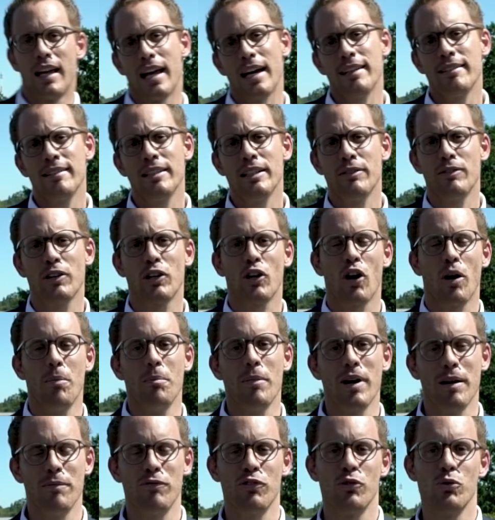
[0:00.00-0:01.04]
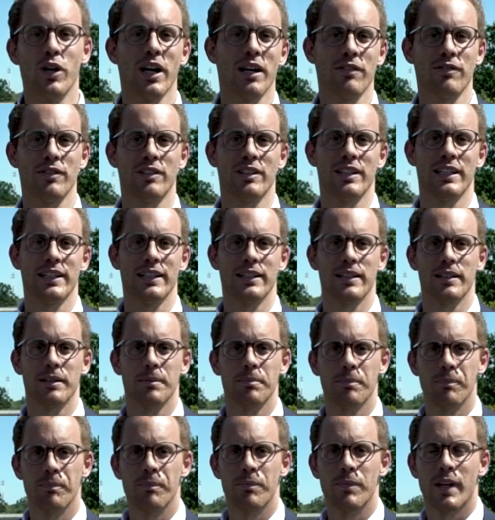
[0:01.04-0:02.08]
Herzlich willkommen am Flughafen Tegel.
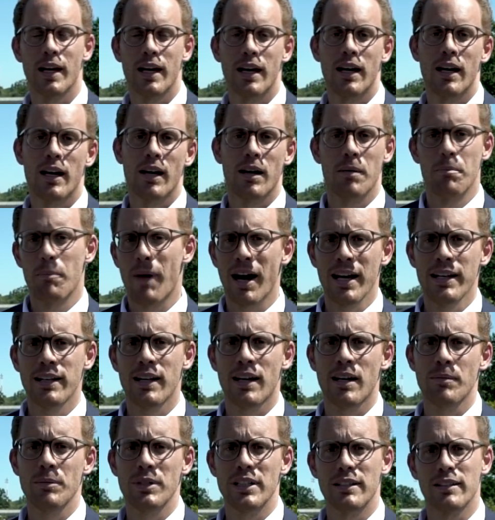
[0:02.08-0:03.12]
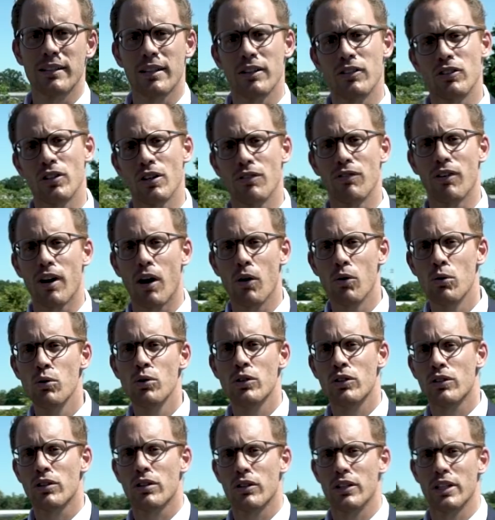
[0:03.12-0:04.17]
Mein Name ist Christoph
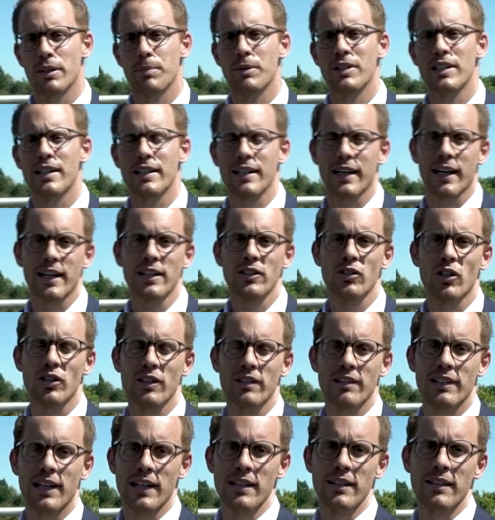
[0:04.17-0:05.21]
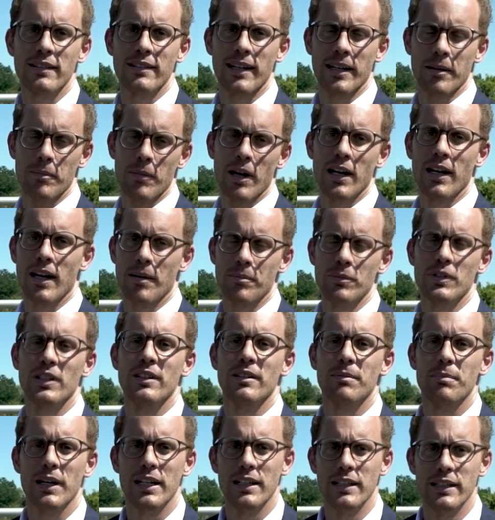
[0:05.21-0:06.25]
Rauhut und ich bin der Direktor des
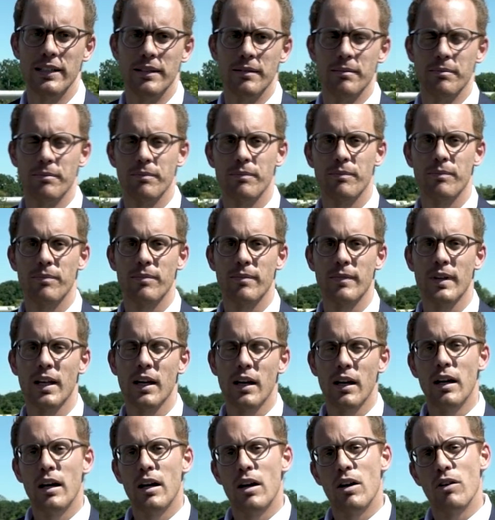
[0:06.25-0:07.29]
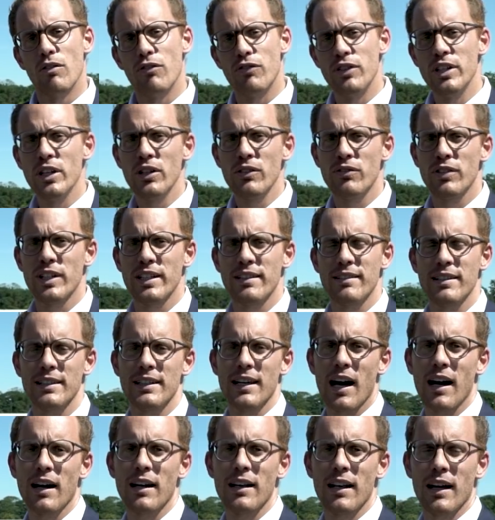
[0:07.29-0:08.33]
Landesdenkmalamtes Berlin. 46
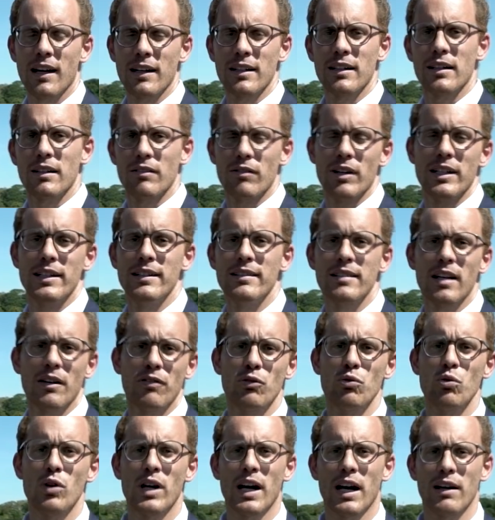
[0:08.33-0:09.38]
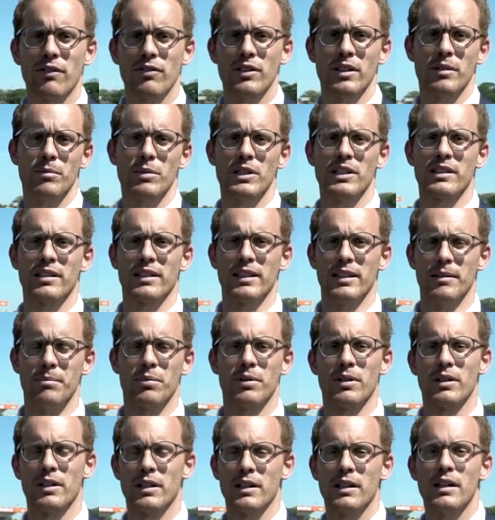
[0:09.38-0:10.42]
Jahre lang war dieser Flughafen in Betrieb.
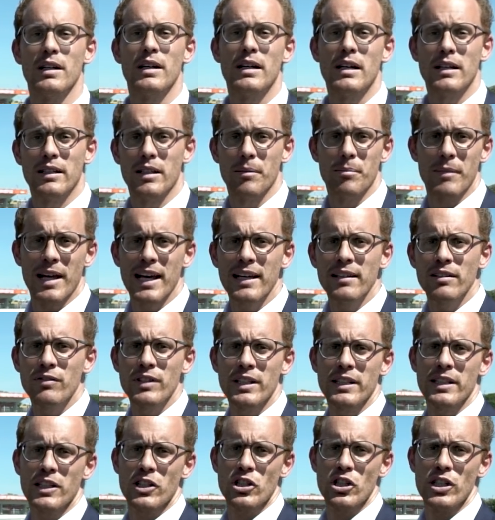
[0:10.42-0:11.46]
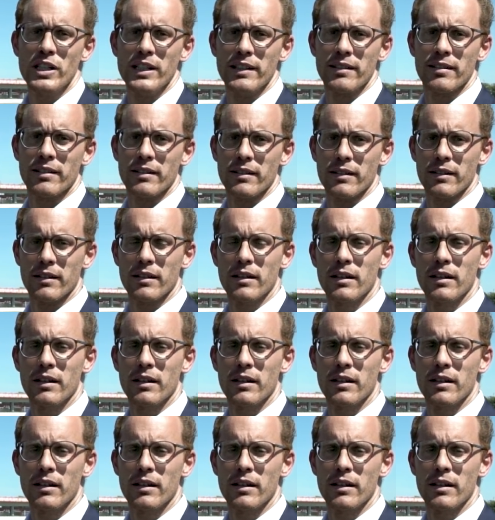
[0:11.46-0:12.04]
Demnächst wird er schließen.